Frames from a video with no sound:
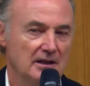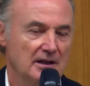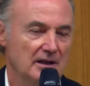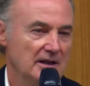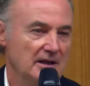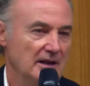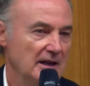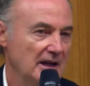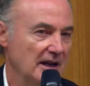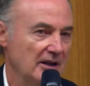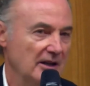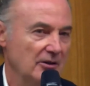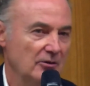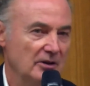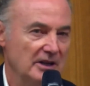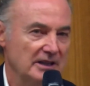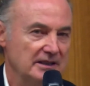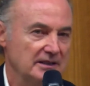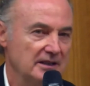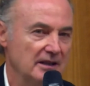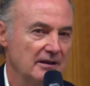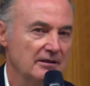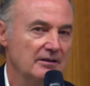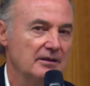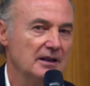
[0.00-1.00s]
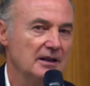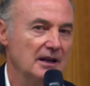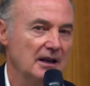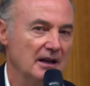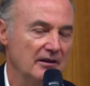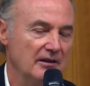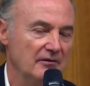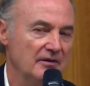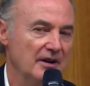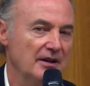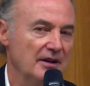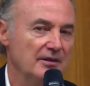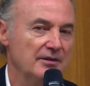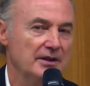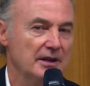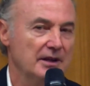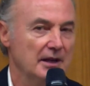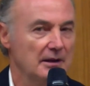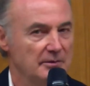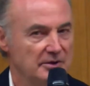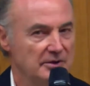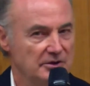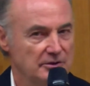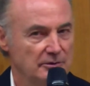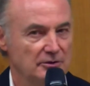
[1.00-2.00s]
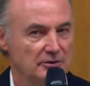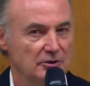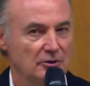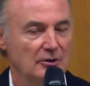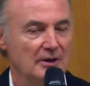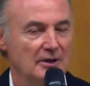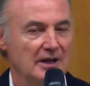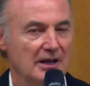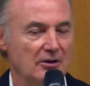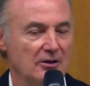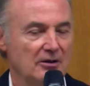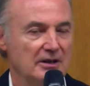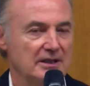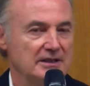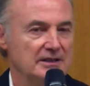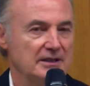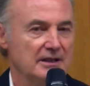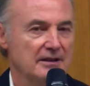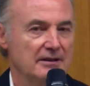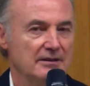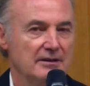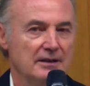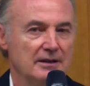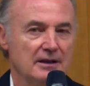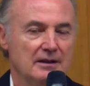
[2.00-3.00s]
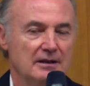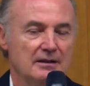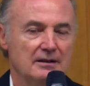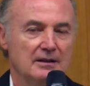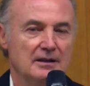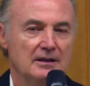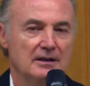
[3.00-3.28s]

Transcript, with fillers: Y en la adolescencia, en la infancia, pero sobre todo en la adolescencia,